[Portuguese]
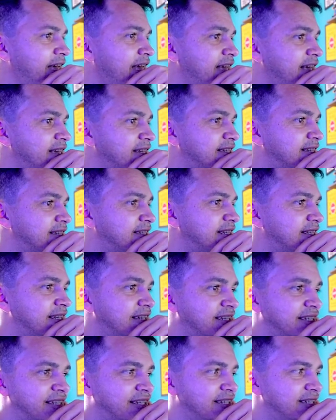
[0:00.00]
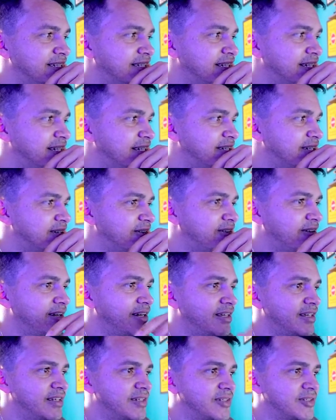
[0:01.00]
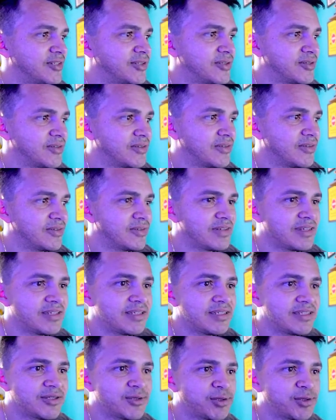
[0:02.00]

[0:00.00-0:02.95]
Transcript: esse daqui, gente. Olha isso. E